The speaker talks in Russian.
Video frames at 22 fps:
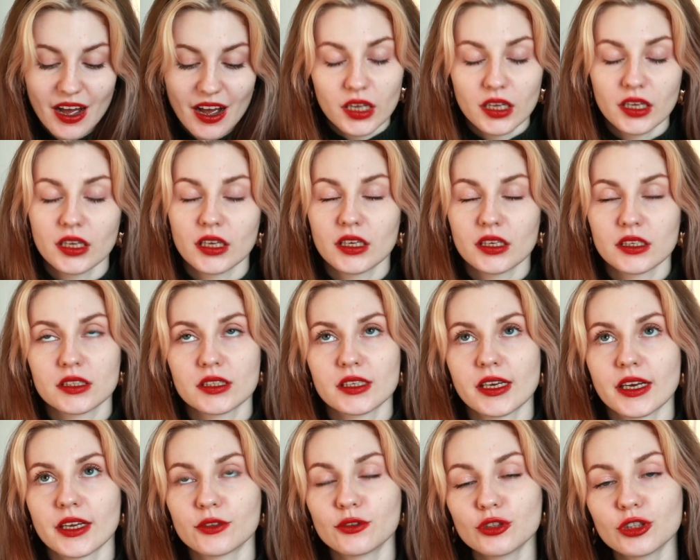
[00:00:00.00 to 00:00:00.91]
И
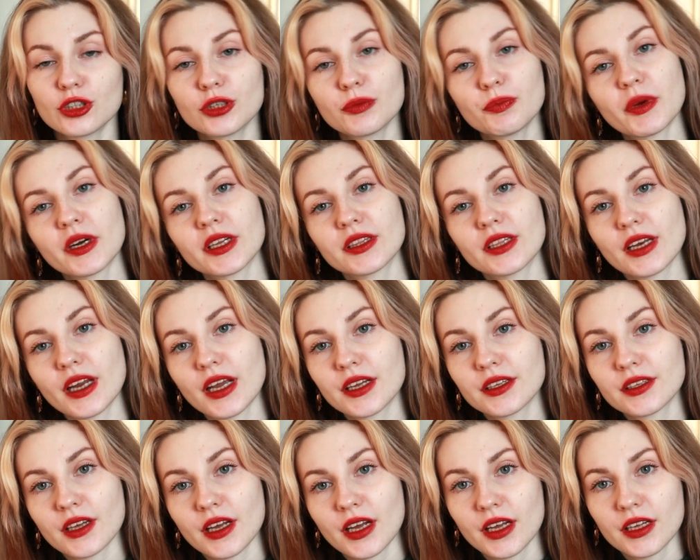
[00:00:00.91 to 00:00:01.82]
следующий
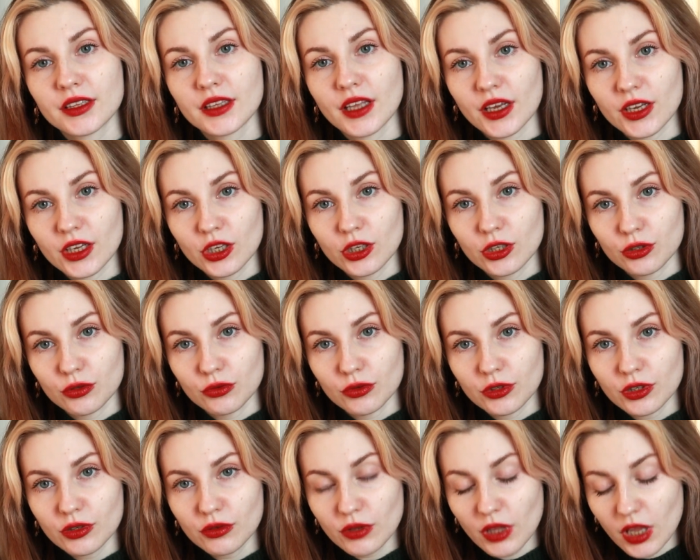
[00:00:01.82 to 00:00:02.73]
портрет — это
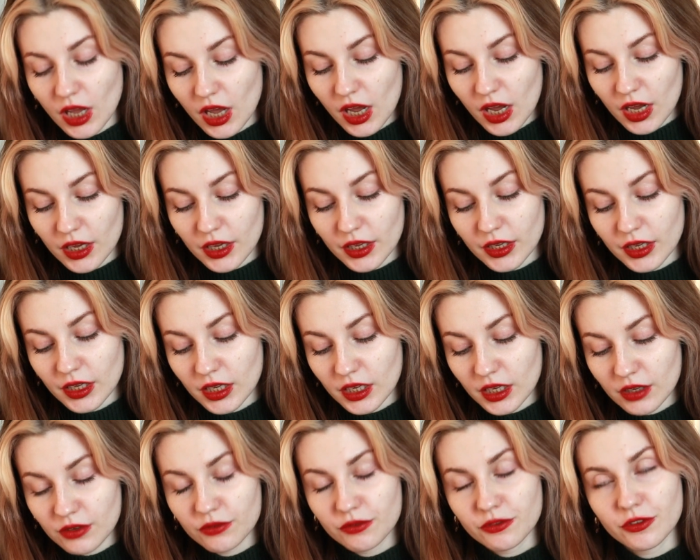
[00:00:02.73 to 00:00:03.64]
июнь.
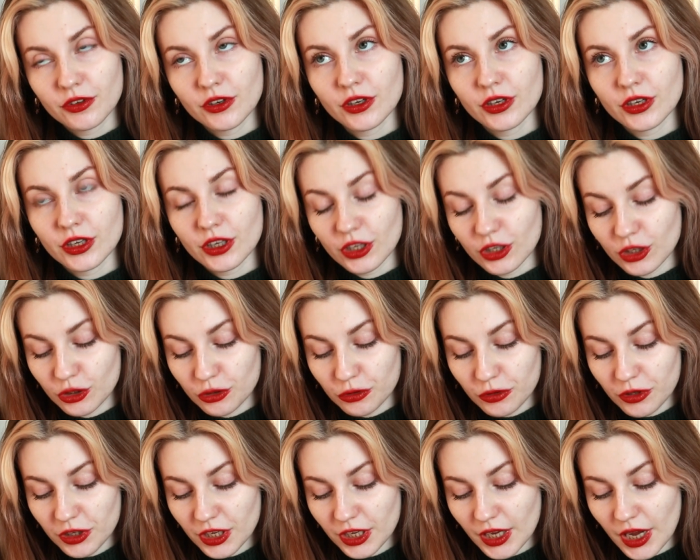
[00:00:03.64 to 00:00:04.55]
И в
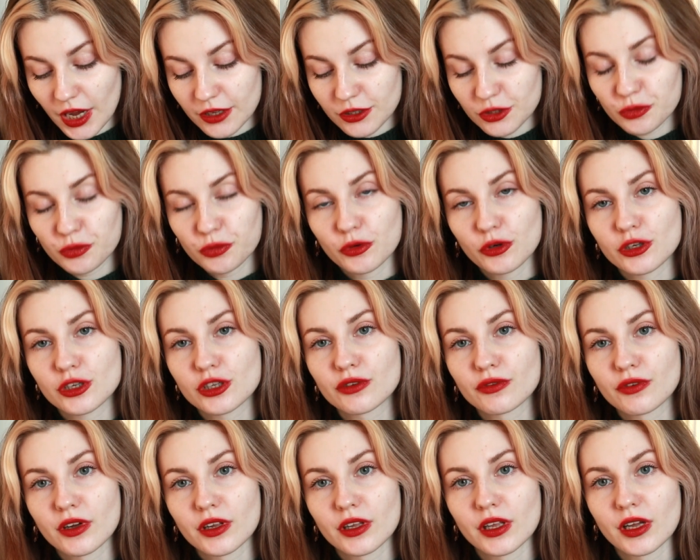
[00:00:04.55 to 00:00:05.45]
июне я
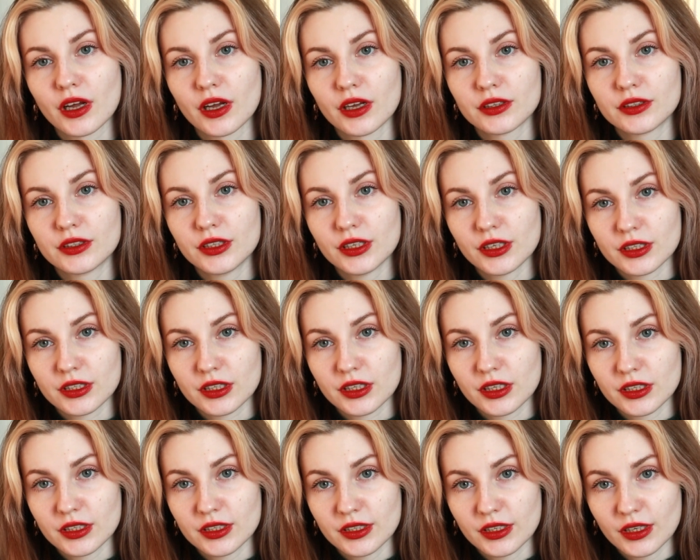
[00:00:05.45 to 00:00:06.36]
использовала
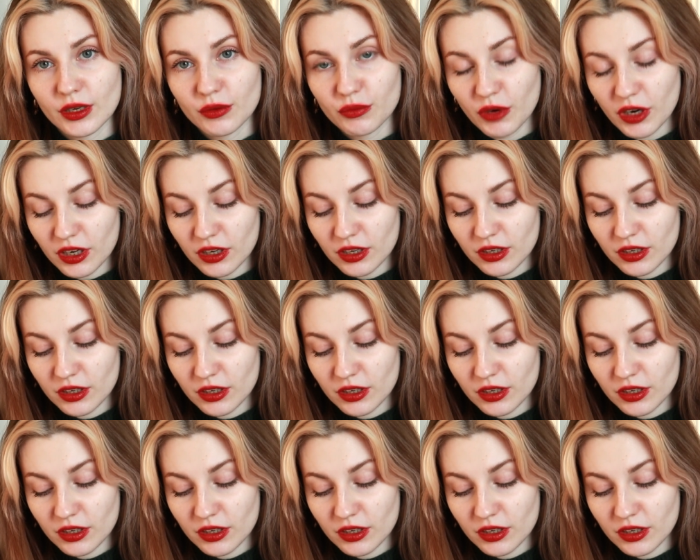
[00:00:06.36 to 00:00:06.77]
дерзкий снимок,